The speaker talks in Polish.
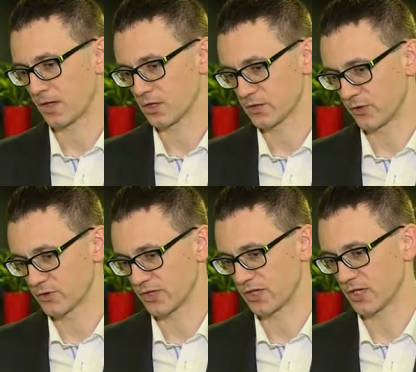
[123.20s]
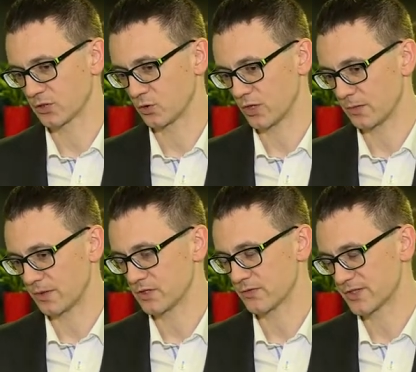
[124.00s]
rozwiązania, które
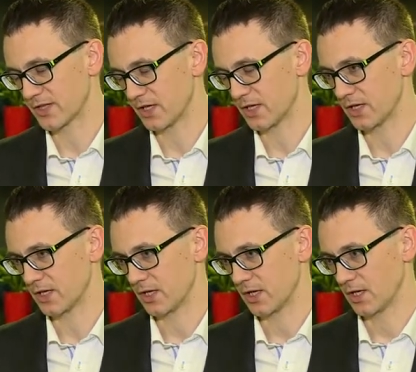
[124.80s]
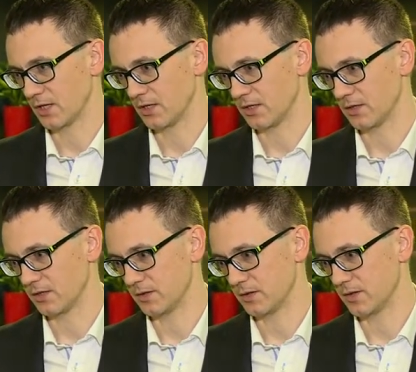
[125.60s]
będzie w stanie
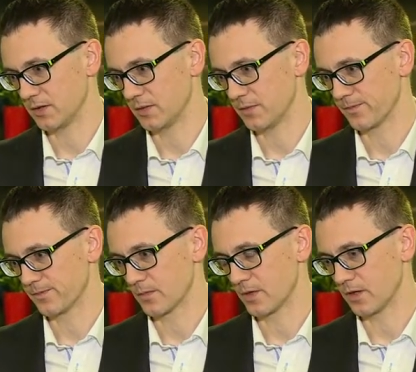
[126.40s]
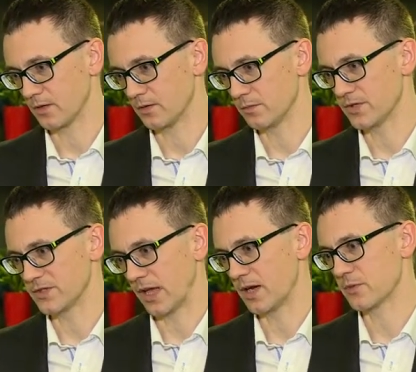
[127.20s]
e,
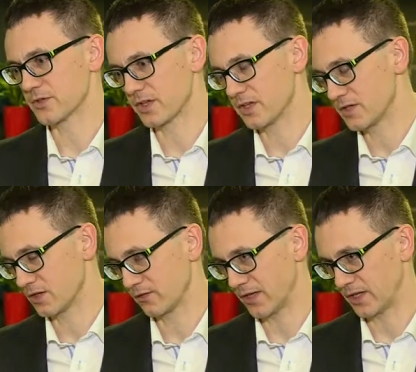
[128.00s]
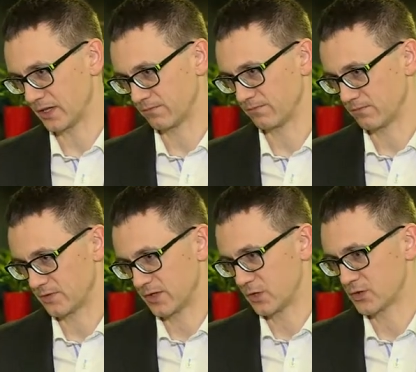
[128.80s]
być albo zainicjowane
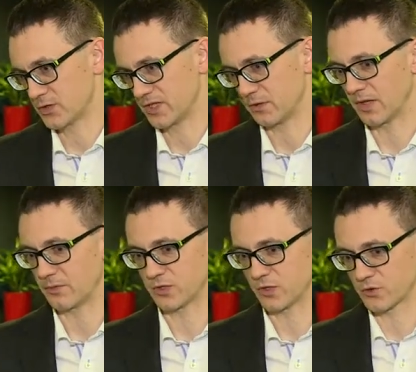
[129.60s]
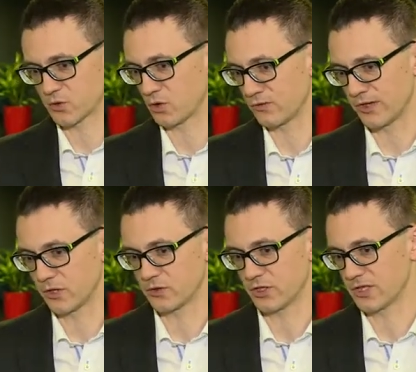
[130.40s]
z tego systemu na przykład
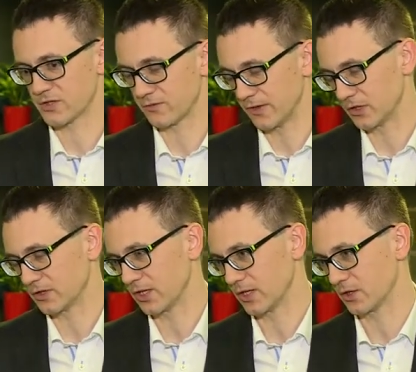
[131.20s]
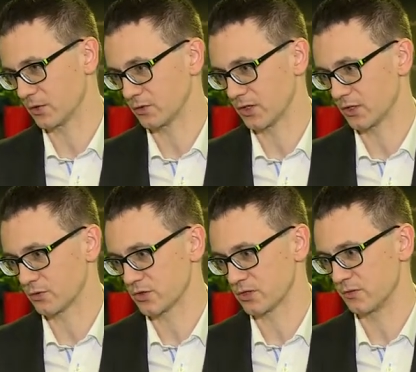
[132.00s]
obsługowego czy kasowego danego, danego
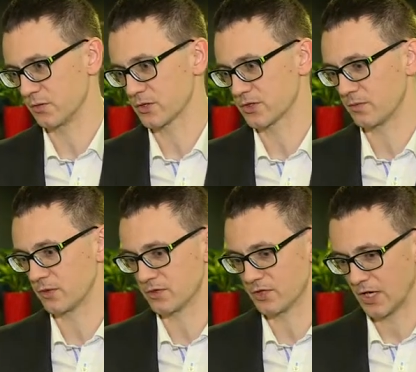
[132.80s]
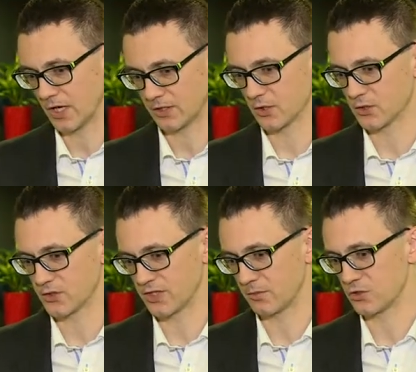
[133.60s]
przedsiębiorcy bądź tego
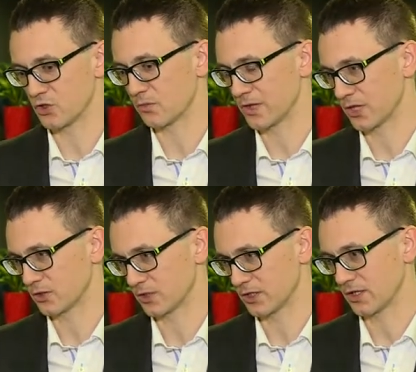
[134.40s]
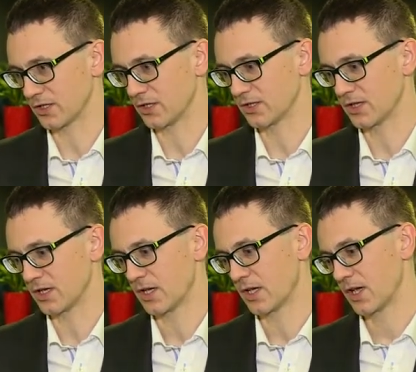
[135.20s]
systemu, gdzie on ma kartotekę klienta,
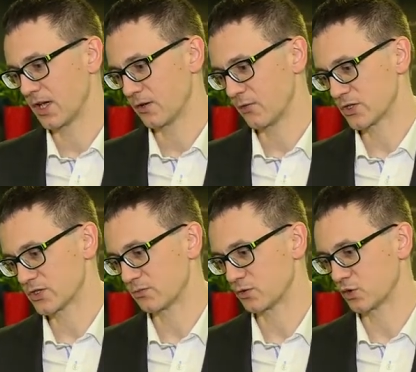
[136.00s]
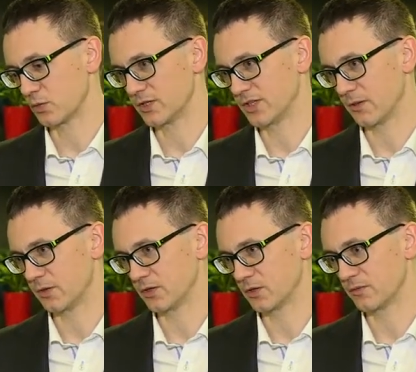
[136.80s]
właśnie z
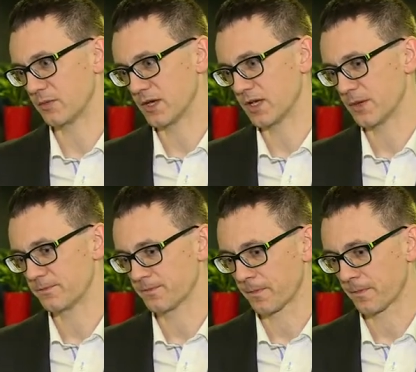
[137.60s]
dokumentami. To wymaga